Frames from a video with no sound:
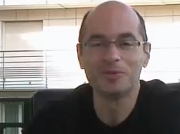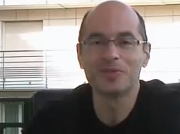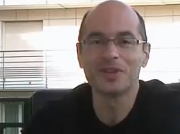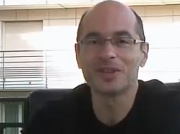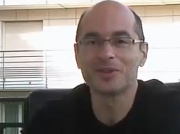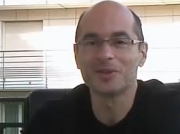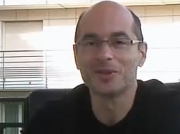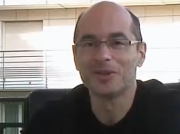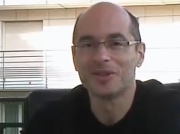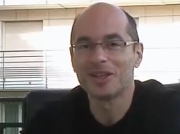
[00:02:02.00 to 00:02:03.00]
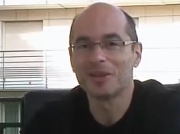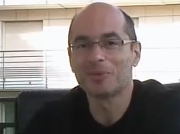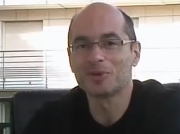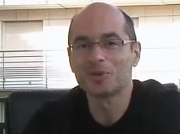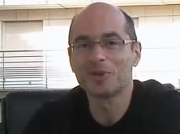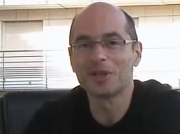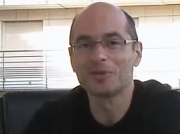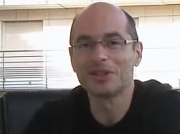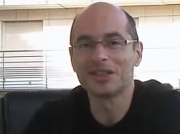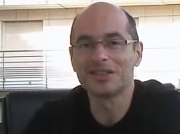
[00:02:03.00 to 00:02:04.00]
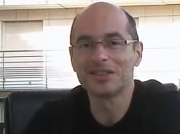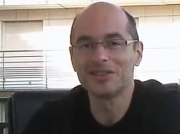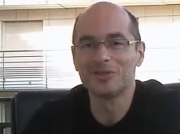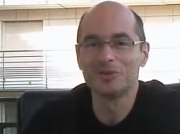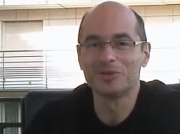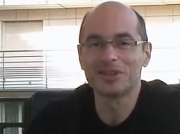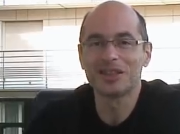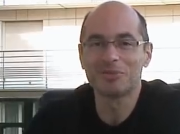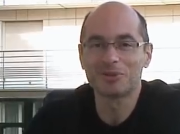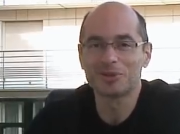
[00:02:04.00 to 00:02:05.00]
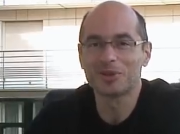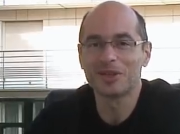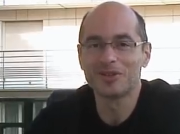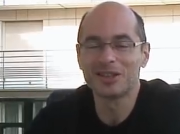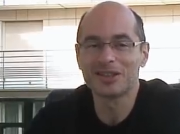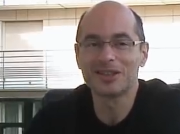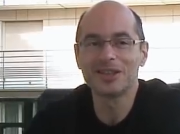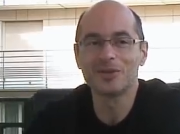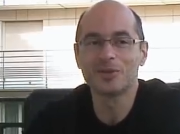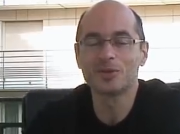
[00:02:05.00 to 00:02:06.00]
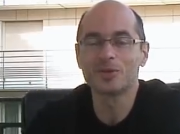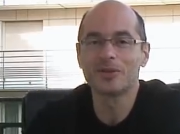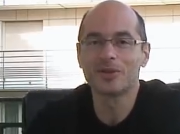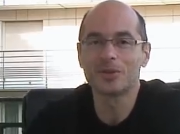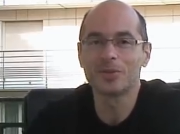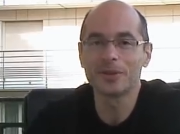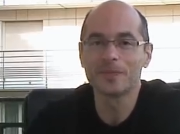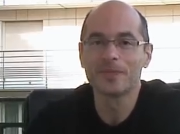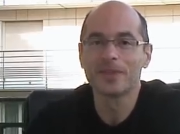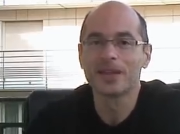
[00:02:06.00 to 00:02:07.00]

bouffer euh, la branche sur laquelle on est assis, de nous scier la branche sur laquelle on est assis, soit évacué.